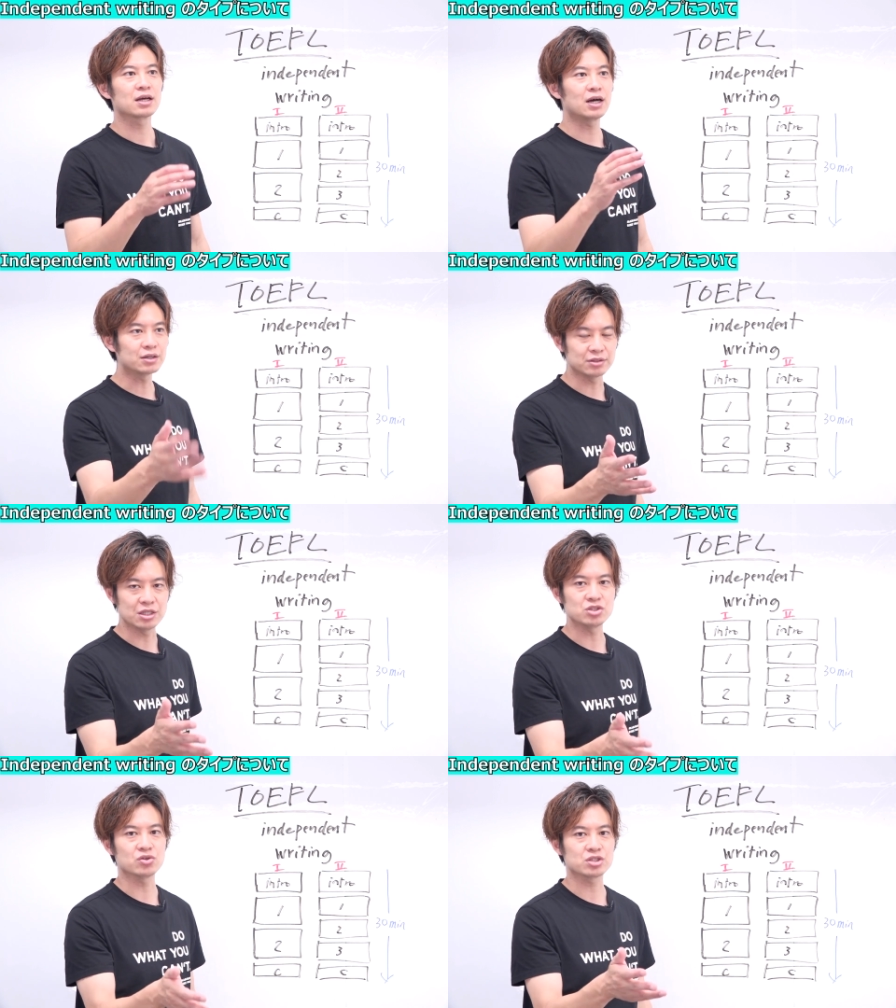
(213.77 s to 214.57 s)
書く
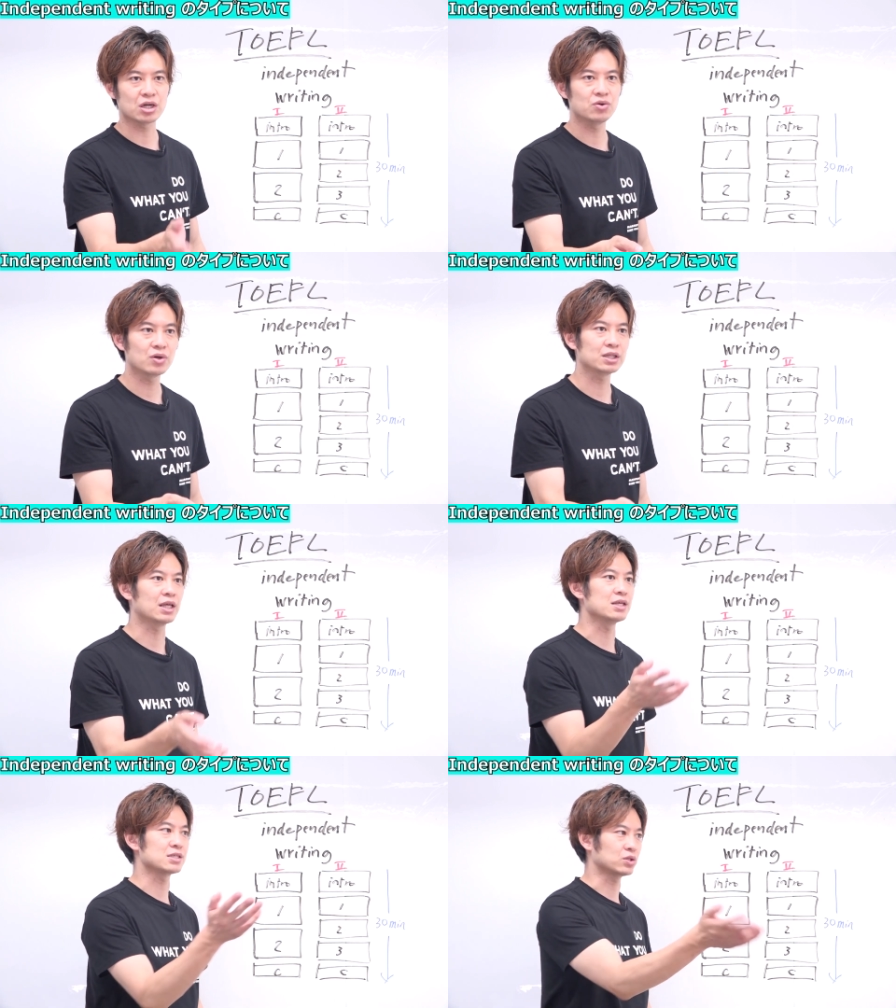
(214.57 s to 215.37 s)
練習をした方が
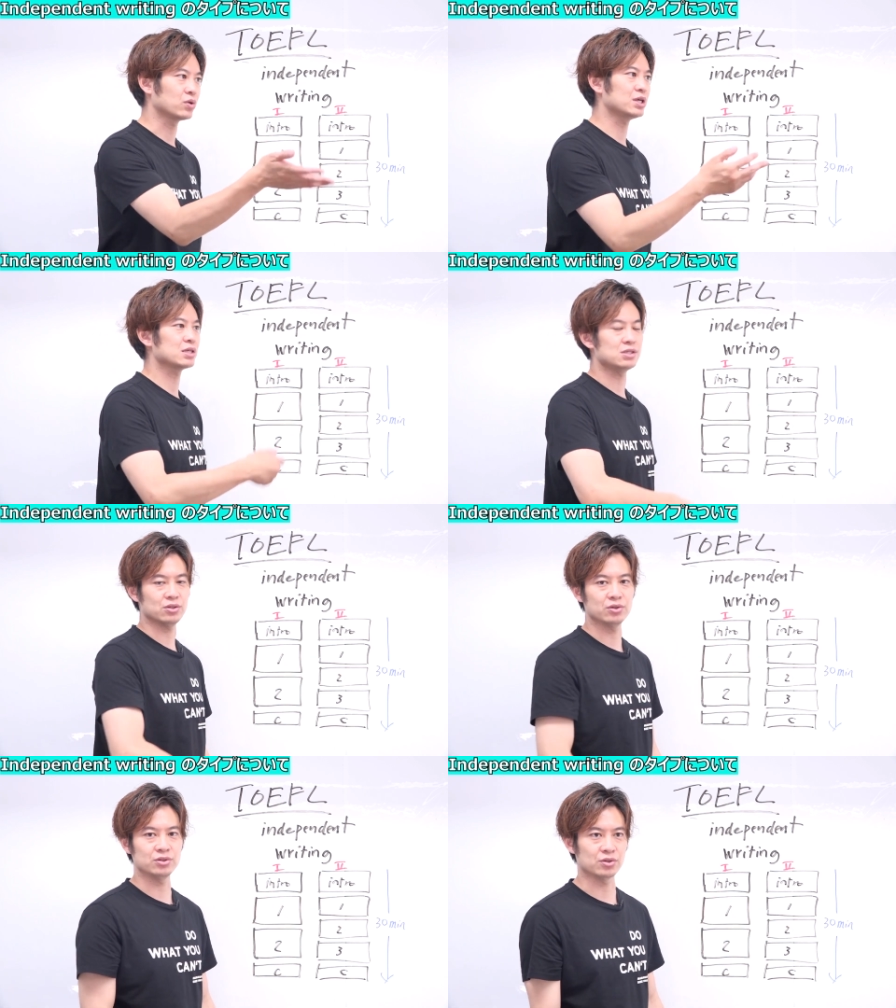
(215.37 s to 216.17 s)
点数が取りやすい
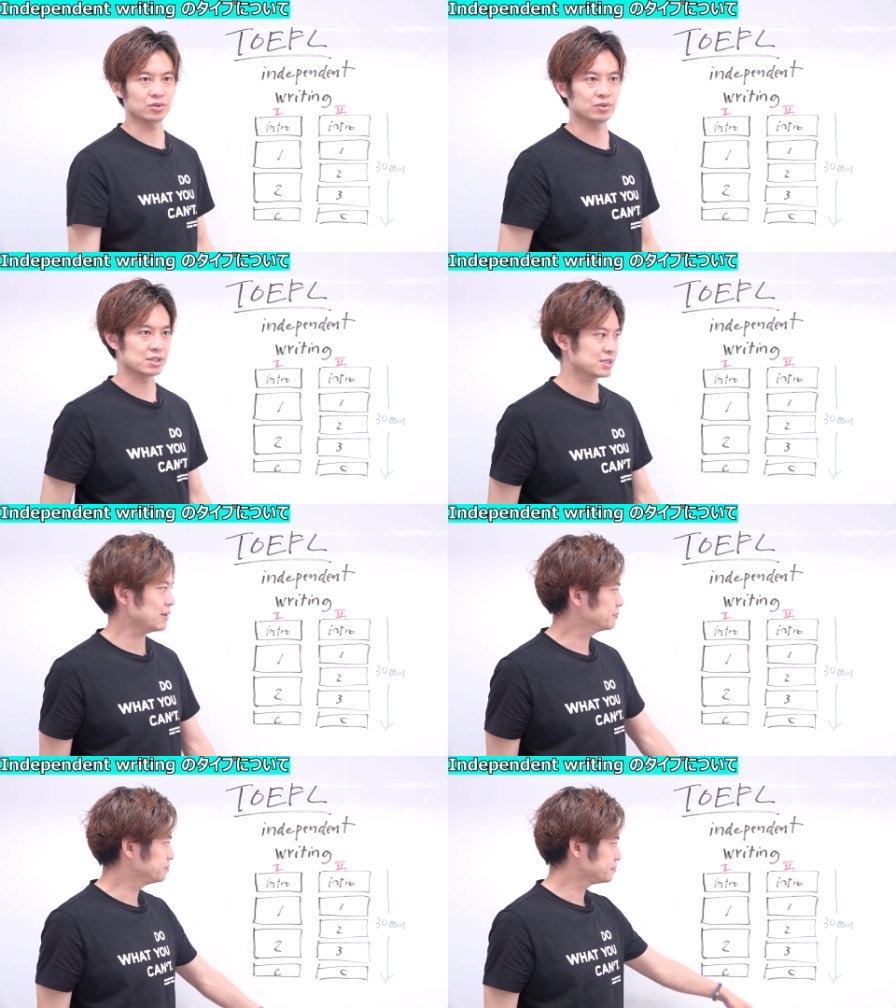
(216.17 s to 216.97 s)
ということです
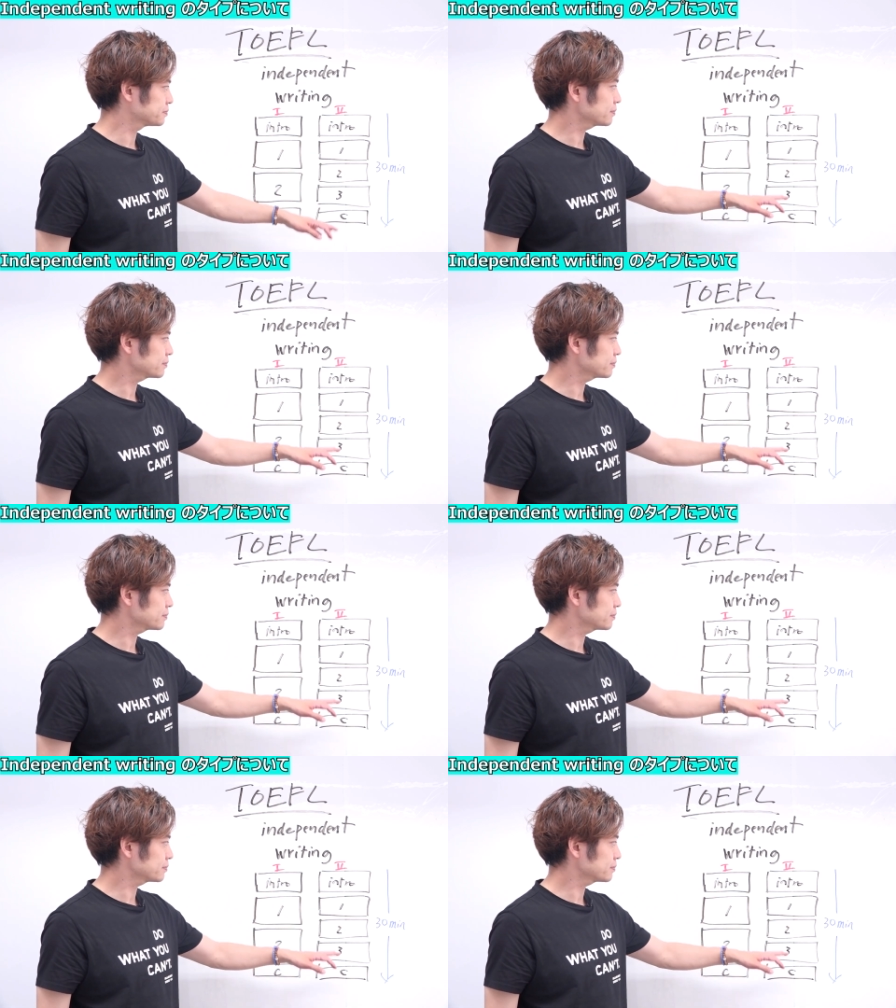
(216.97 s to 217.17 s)
ね。